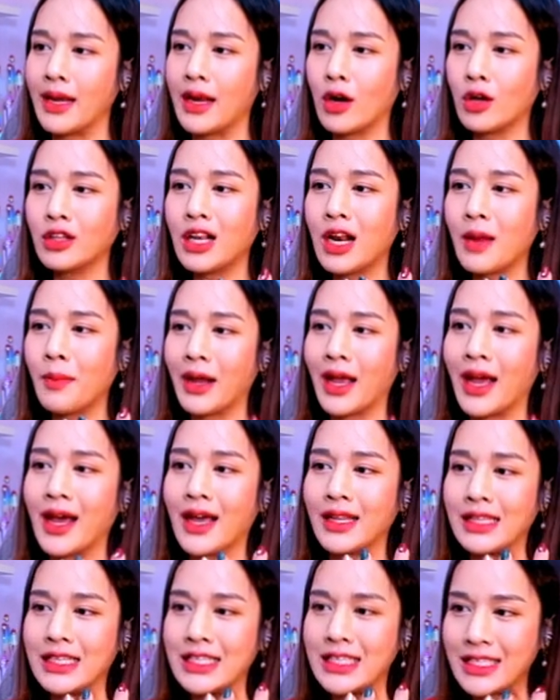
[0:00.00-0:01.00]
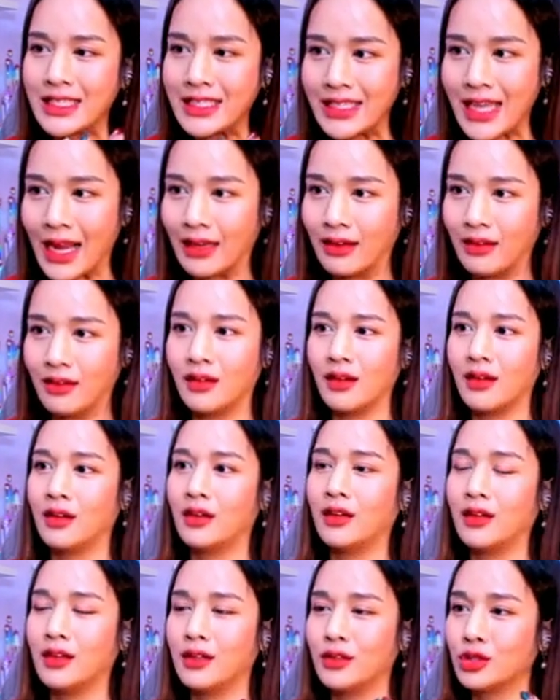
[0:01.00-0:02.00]
เนี่ยก็จะทำการจัด
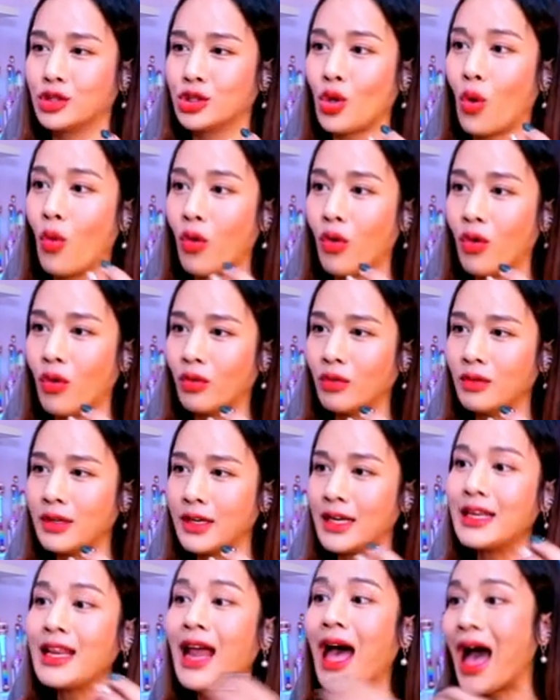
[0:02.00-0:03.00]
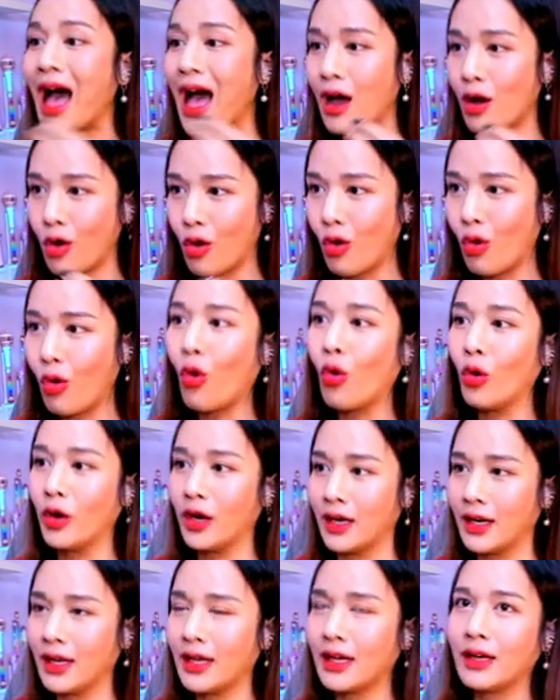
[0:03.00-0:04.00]
ทรงทิศทางของขน
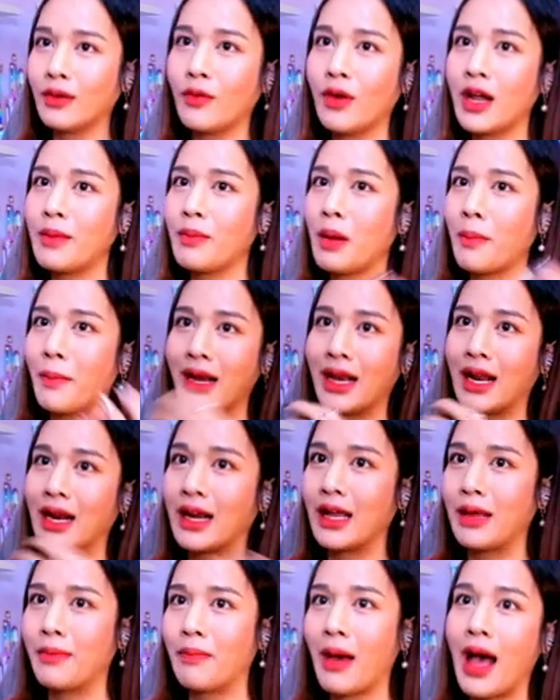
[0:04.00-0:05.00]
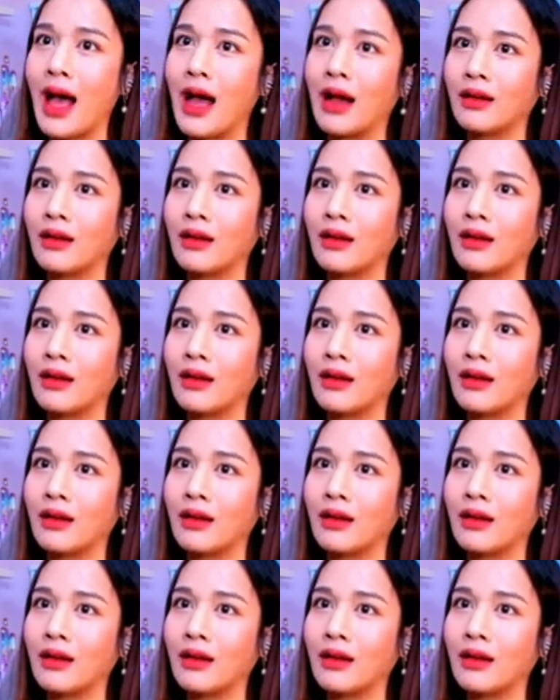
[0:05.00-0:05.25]
นะคะว่าให้มันไปทางไหนบ้าง